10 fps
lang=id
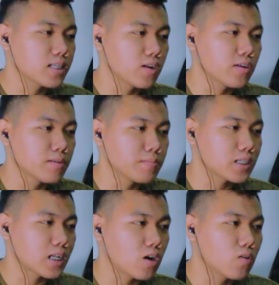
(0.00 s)
kalau
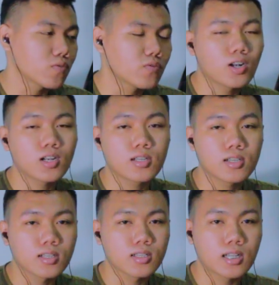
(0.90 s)
masalah unfall
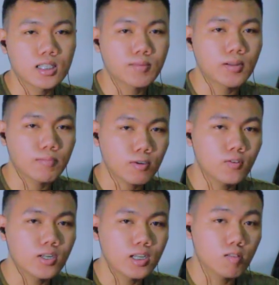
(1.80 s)
dan sama
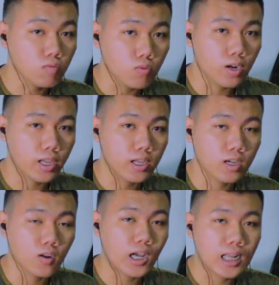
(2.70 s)
lemon udah di unfall ya.
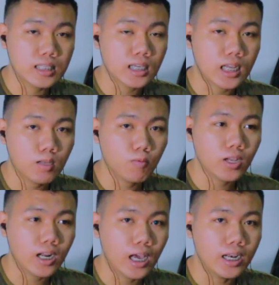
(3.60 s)
Kalau kalian cari
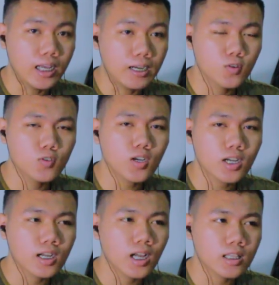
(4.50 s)
mungkin nggak ada. Gue juga
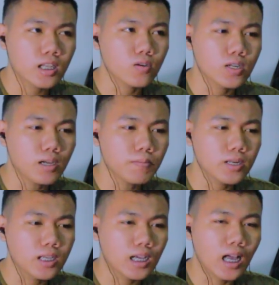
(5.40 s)
nggak tahu kenapa
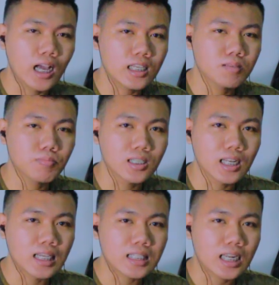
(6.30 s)
dia nggak ngasih
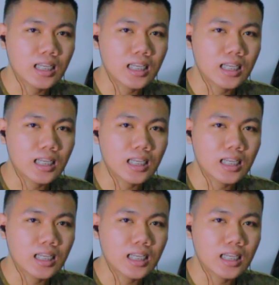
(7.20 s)
penjelasan